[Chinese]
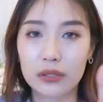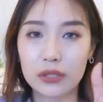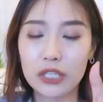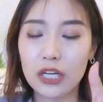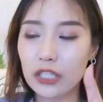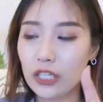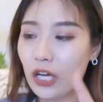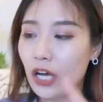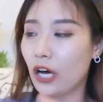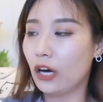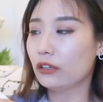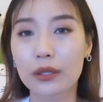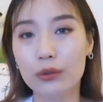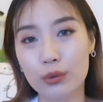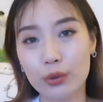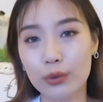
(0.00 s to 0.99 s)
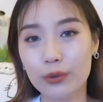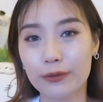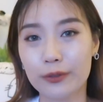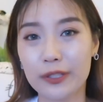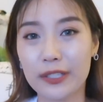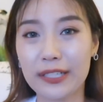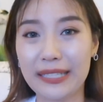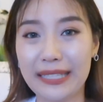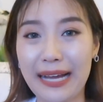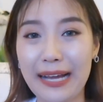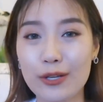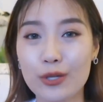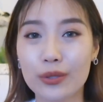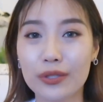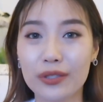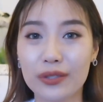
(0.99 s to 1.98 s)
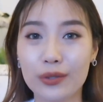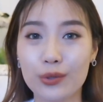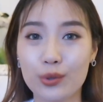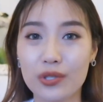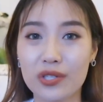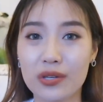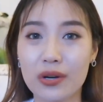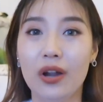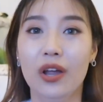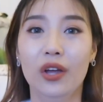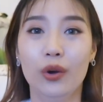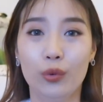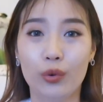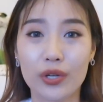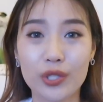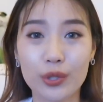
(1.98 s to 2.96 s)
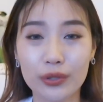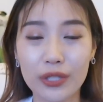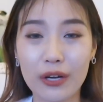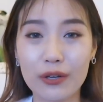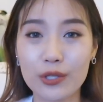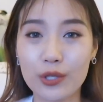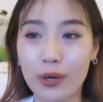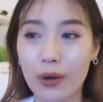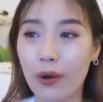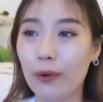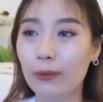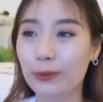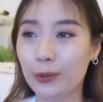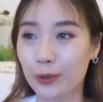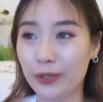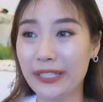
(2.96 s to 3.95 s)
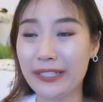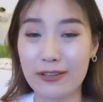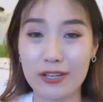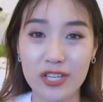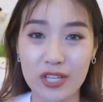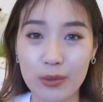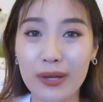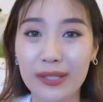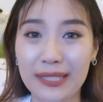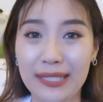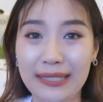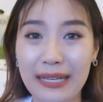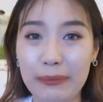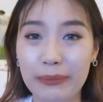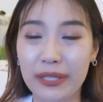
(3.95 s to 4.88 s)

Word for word: 刚刚好。那最后一分呢，给大家说的呢，就是我收到的时候有一点点失望的一些单